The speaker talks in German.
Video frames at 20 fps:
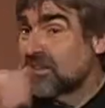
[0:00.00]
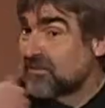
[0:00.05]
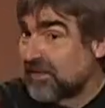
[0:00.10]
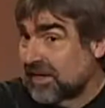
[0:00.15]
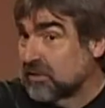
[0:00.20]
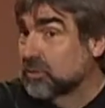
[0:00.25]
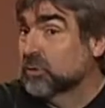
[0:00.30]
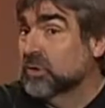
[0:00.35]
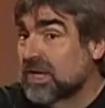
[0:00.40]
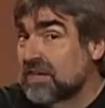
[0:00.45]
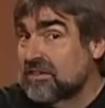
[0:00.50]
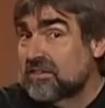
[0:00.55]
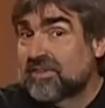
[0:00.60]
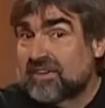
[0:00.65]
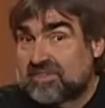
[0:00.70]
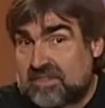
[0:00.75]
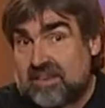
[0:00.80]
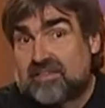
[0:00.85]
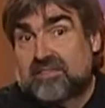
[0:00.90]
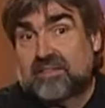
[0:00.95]
Das war Tunesien,
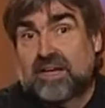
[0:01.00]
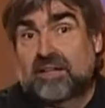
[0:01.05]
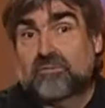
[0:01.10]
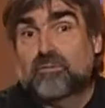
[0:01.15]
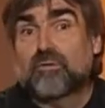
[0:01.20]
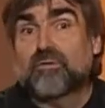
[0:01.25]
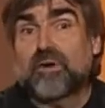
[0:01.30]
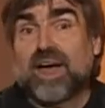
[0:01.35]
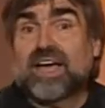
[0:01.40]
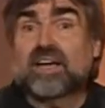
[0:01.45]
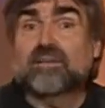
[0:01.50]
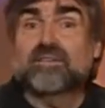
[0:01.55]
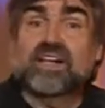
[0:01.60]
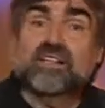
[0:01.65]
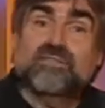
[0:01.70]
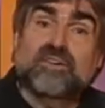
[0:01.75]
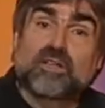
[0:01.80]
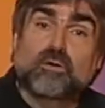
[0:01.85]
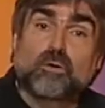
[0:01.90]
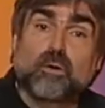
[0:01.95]
war das erste Land, wo frei
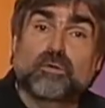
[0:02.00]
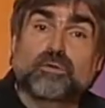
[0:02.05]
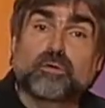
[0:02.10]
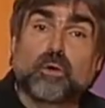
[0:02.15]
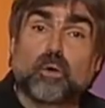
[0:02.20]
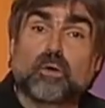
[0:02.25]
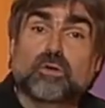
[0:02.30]
gewählt werden durfte.